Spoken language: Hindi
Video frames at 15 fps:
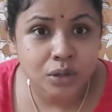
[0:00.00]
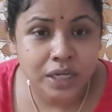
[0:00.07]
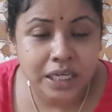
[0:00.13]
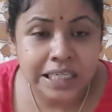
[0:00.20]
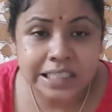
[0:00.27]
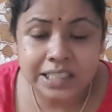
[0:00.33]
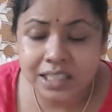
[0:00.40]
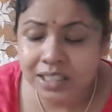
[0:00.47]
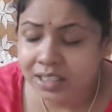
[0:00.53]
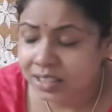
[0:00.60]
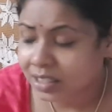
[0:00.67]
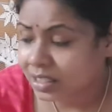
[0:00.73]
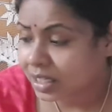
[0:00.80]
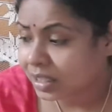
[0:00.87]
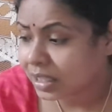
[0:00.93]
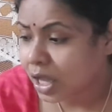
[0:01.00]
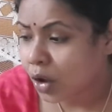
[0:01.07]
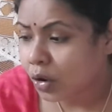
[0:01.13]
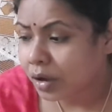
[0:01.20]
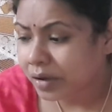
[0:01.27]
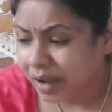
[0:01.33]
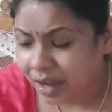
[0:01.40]
कई जगह से जाता
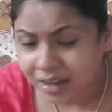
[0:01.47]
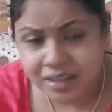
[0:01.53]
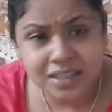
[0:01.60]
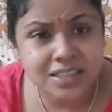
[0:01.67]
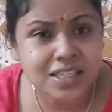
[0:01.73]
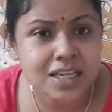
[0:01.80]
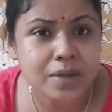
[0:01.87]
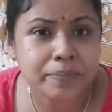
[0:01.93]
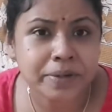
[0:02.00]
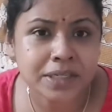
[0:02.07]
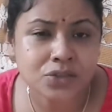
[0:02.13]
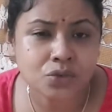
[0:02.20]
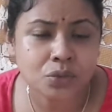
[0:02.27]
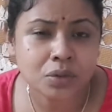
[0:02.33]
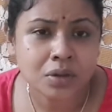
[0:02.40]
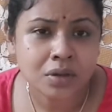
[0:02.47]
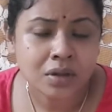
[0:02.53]
है हर किसी के पास हो